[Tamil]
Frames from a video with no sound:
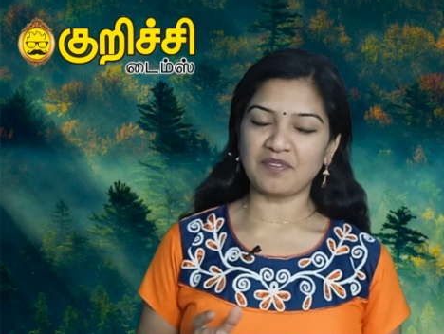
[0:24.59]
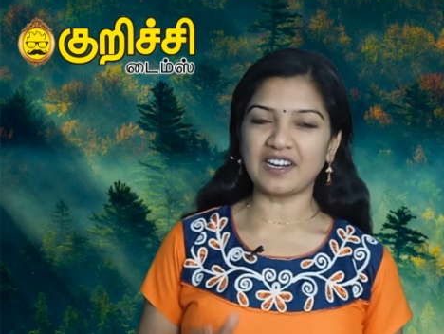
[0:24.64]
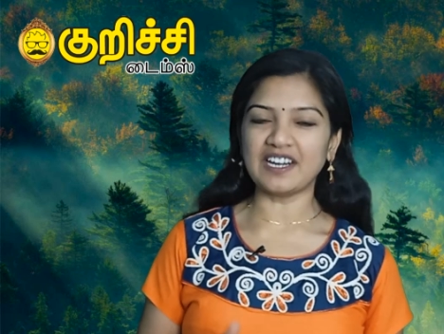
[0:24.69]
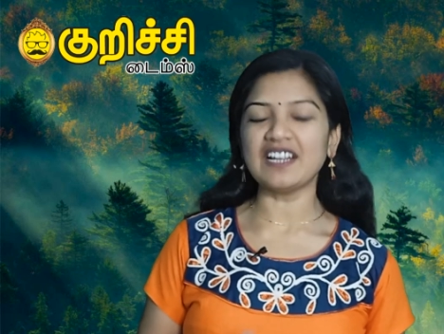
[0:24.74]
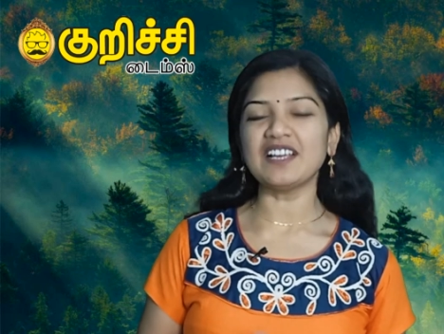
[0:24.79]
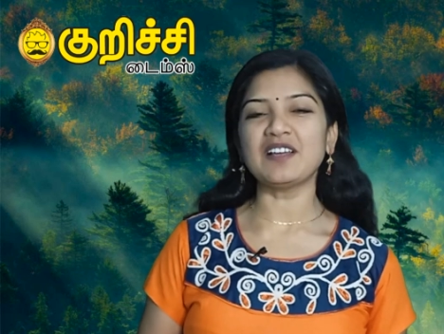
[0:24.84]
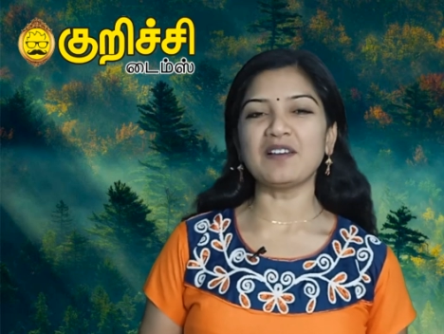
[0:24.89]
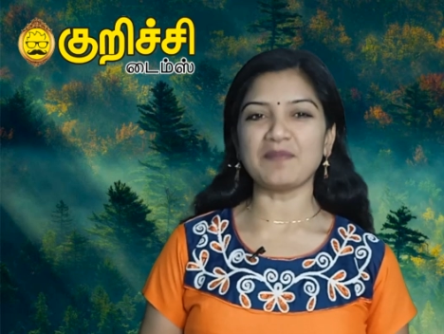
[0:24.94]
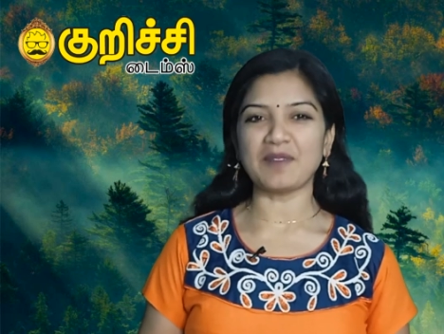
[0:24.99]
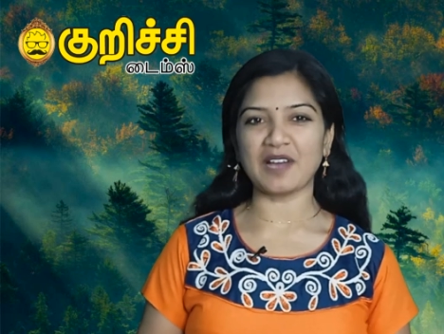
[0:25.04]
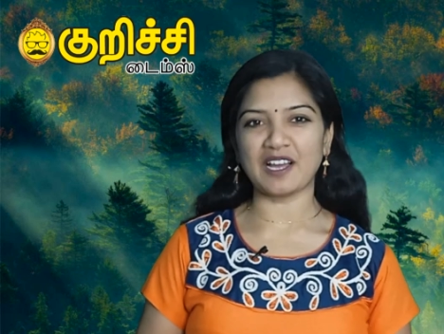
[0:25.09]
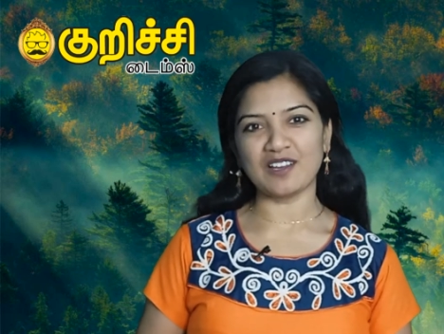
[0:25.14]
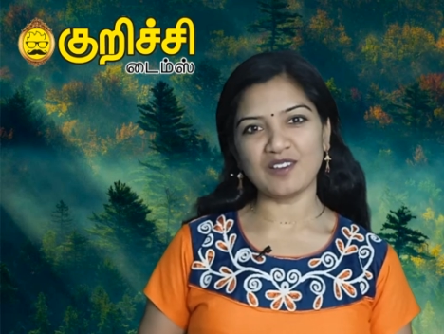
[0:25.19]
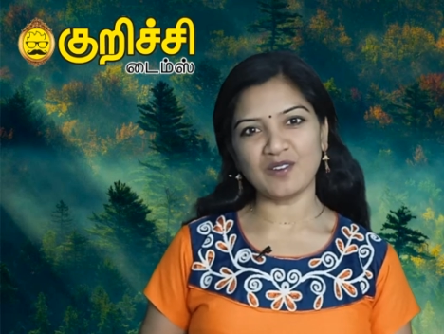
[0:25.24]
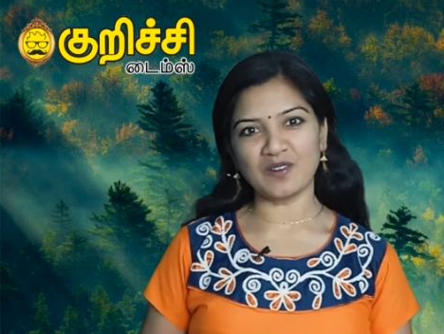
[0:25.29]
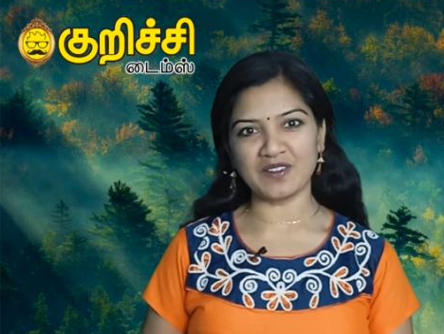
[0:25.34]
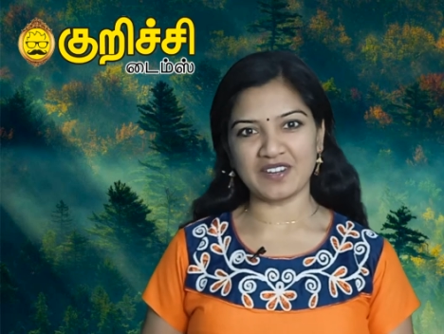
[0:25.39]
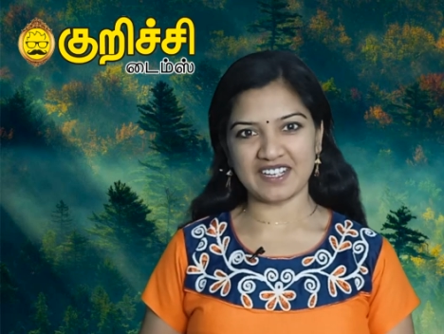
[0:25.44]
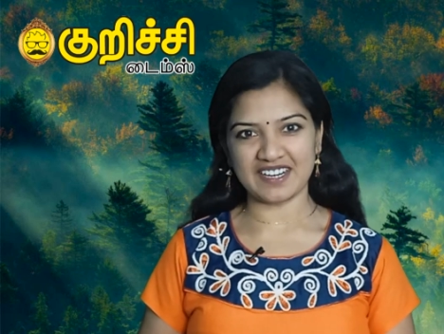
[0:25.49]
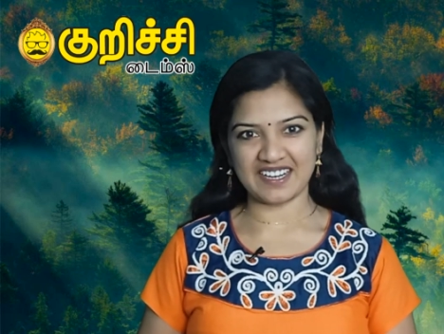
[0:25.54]

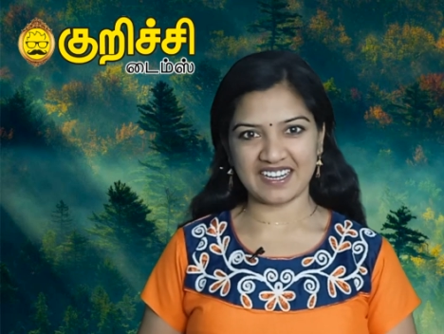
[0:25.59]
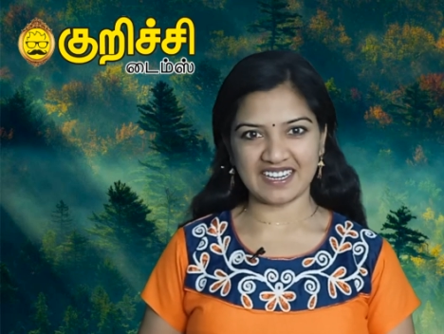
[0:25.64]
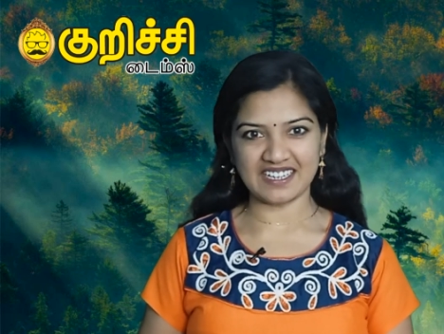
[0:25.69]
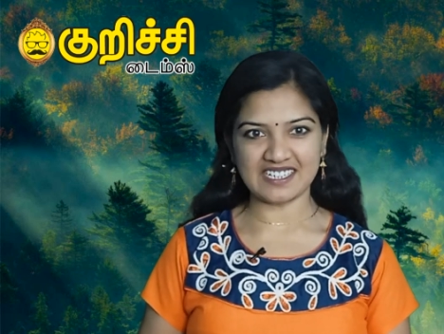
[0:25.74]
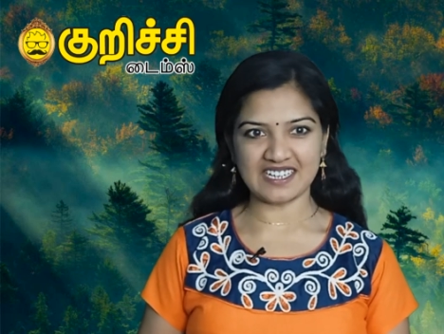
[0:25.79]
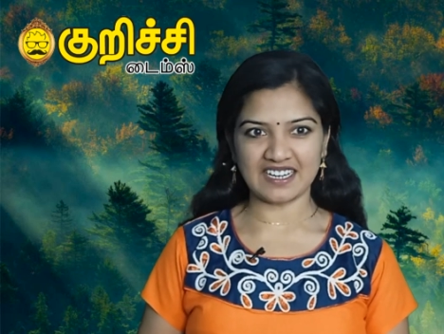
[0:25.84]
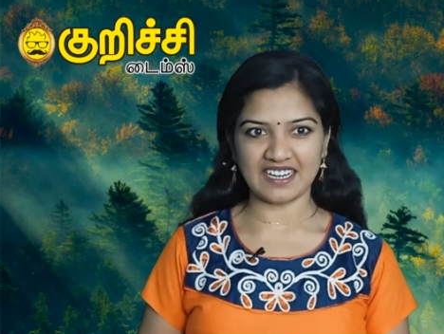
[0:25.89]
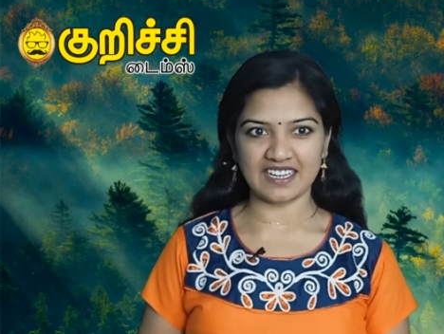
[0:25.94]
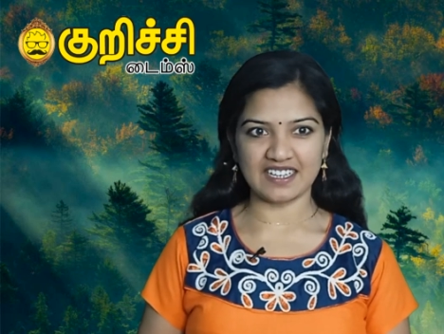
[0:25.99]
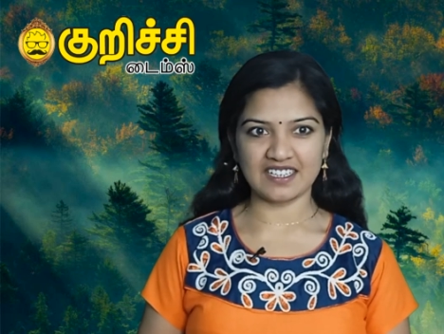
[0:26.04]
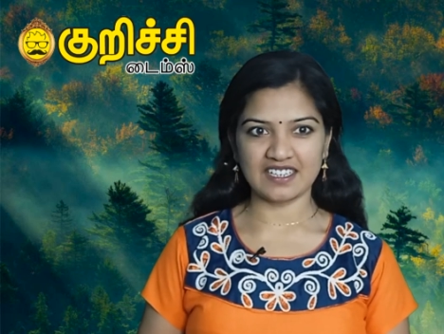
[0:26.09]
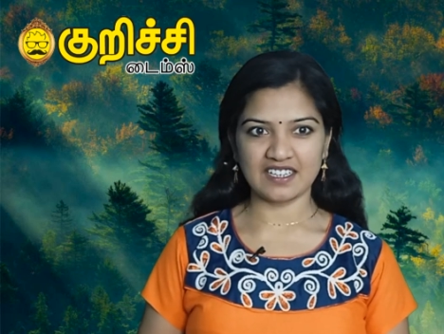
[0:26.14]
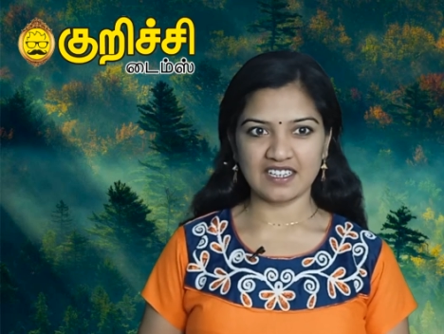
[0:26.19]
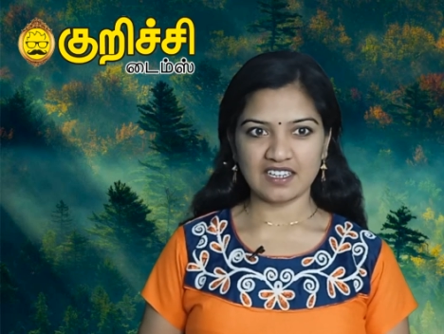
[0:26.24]
வழக்கமாக கொண்டிருக்கின்றன